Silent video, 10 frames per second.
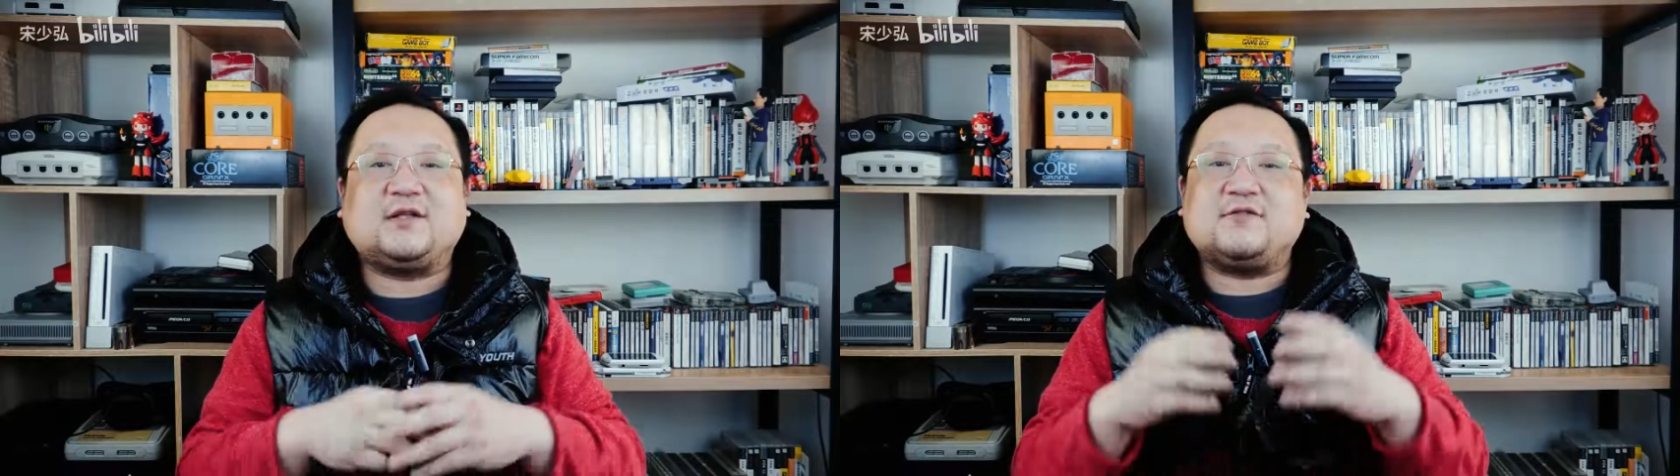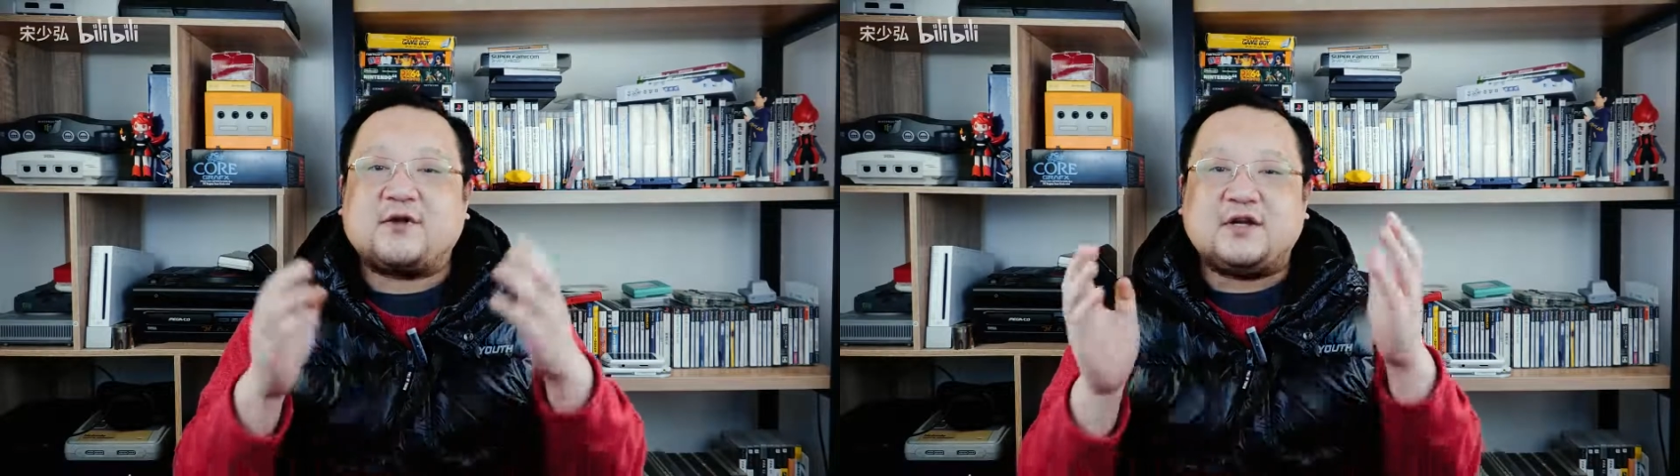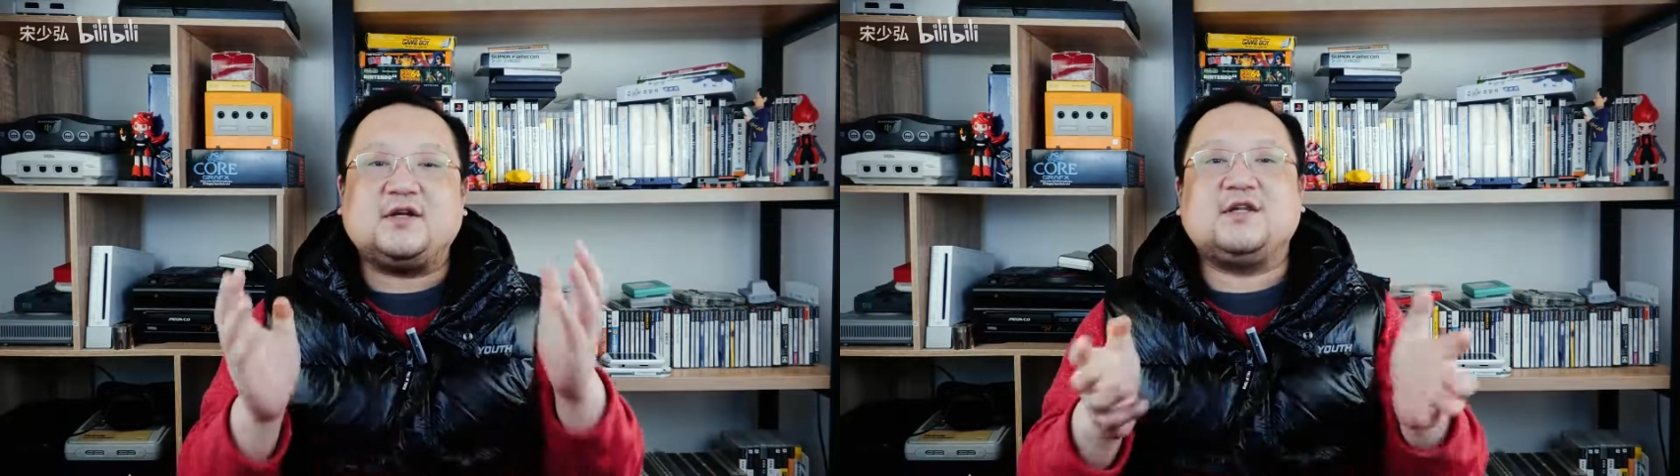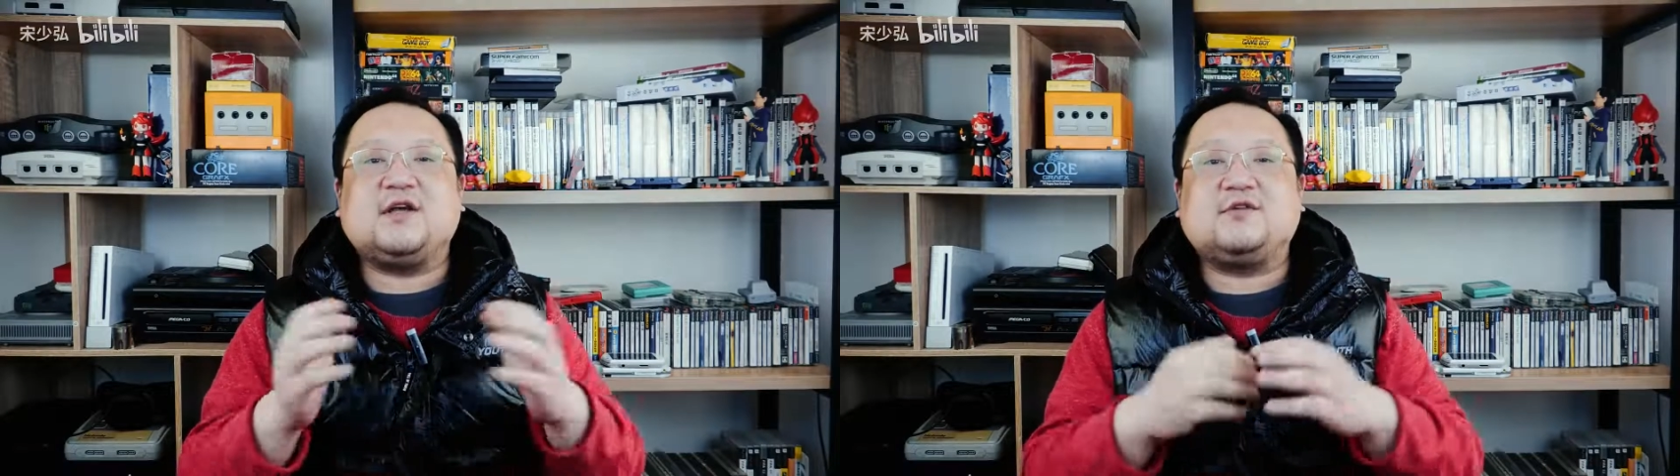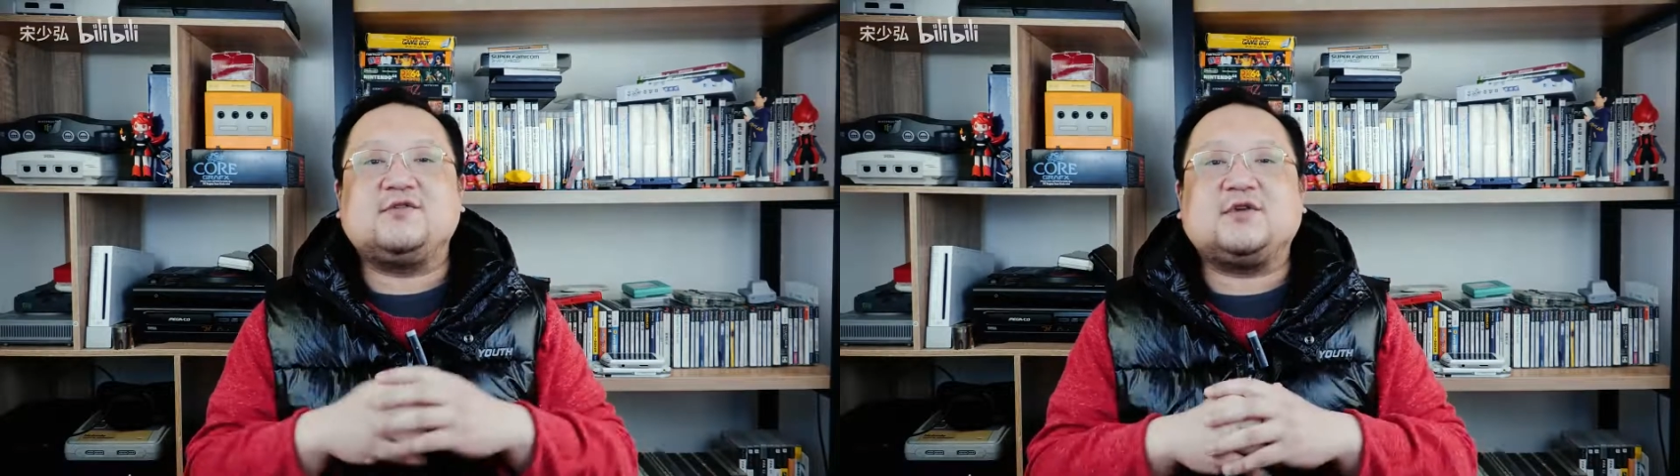但反正
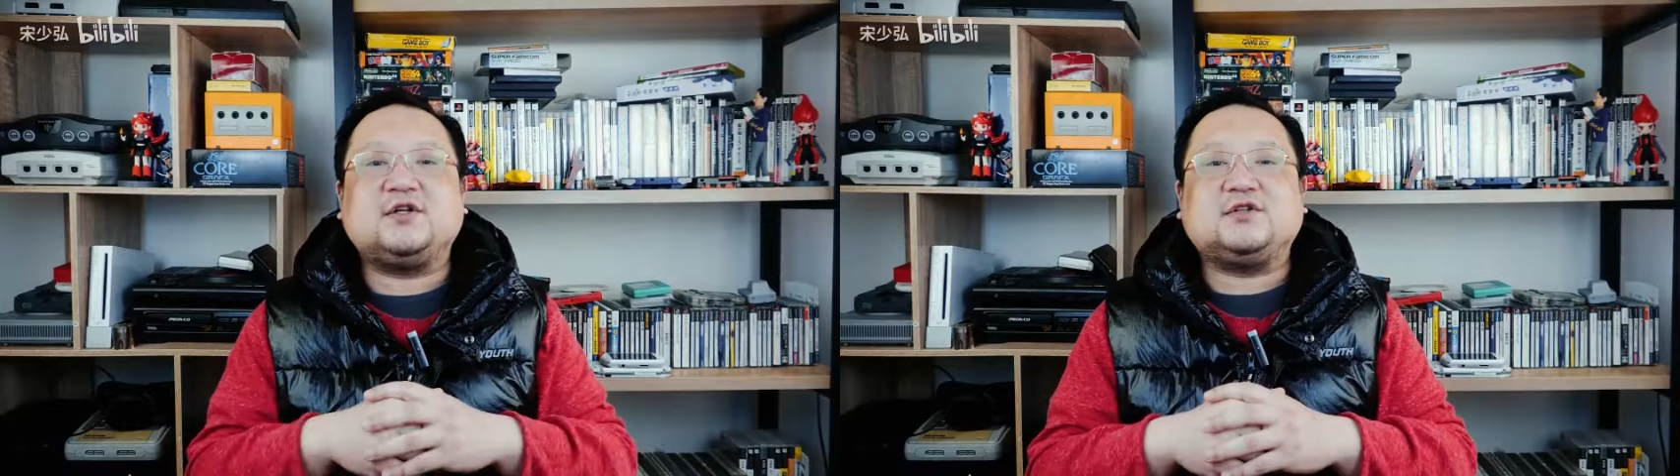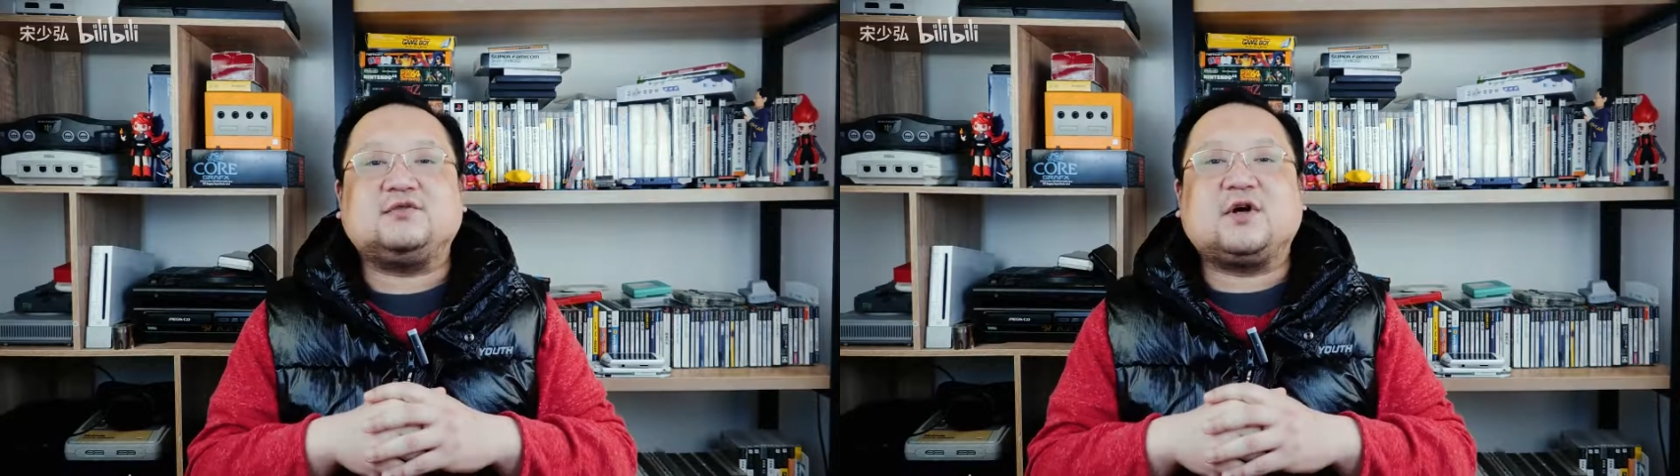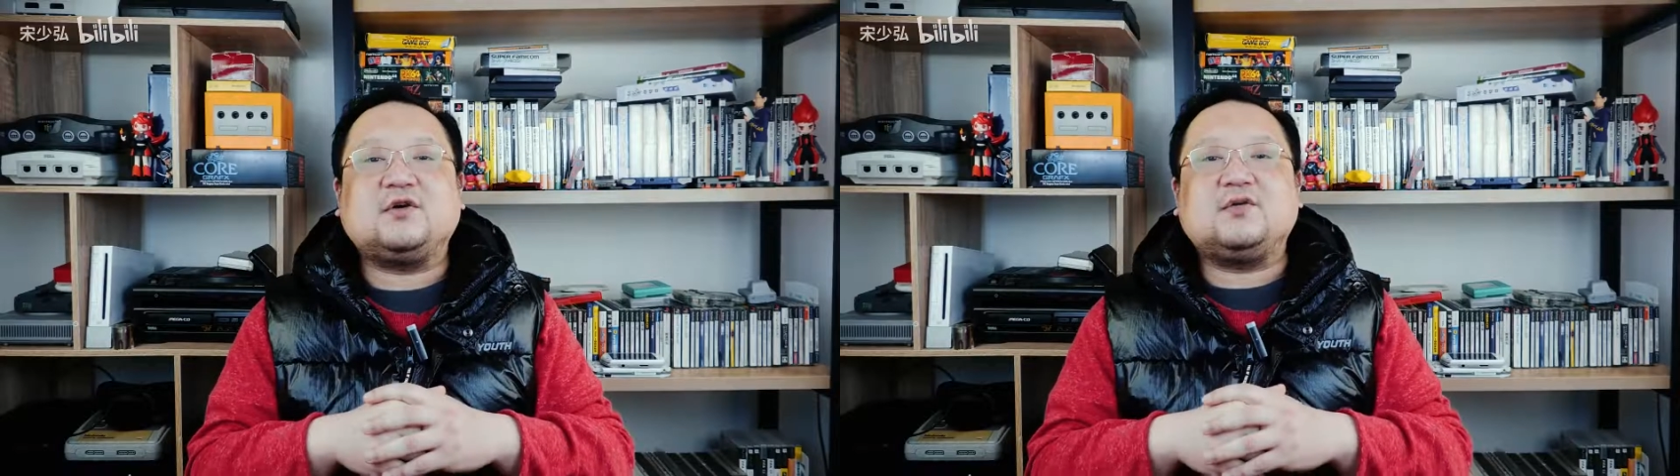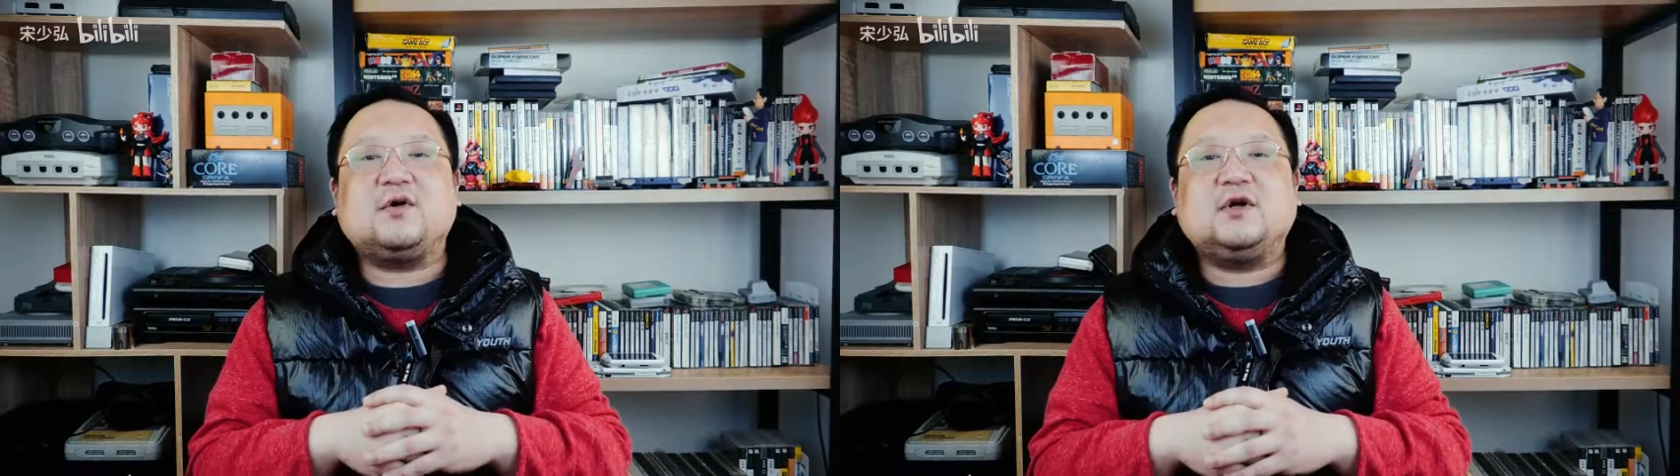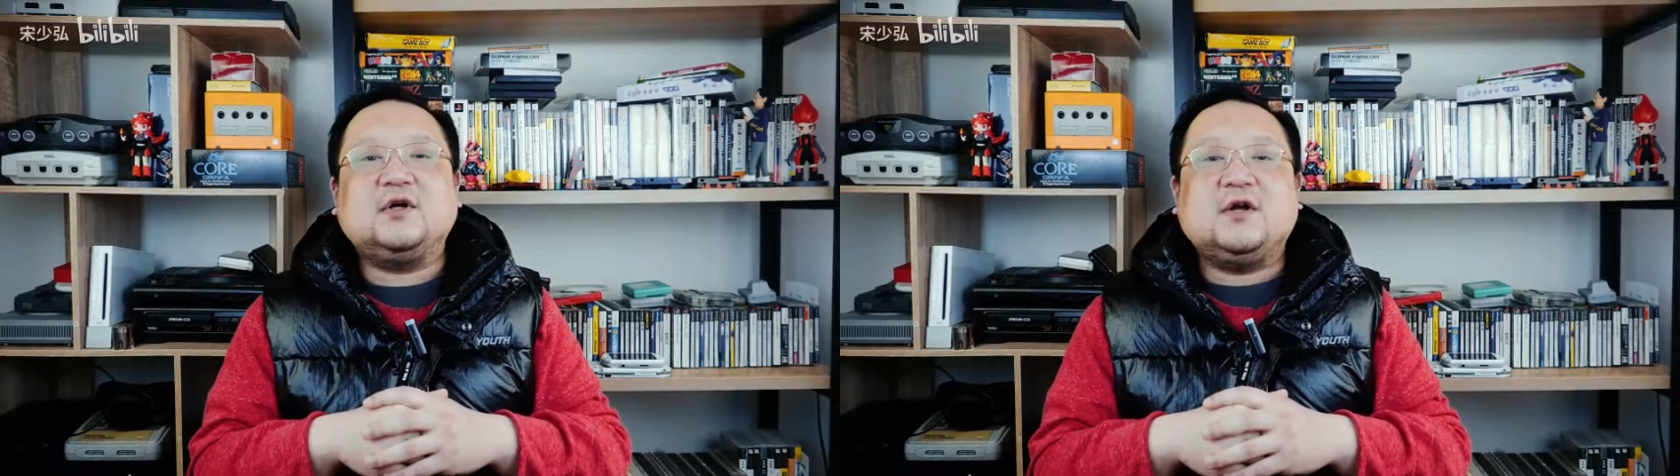也都算是玩
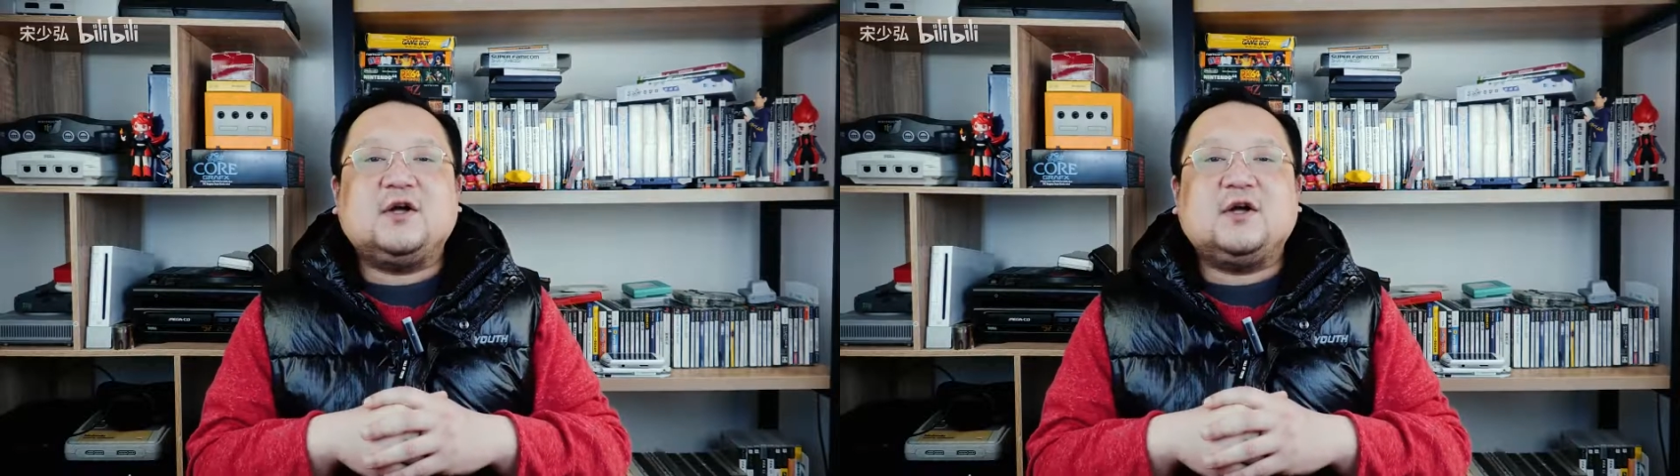过。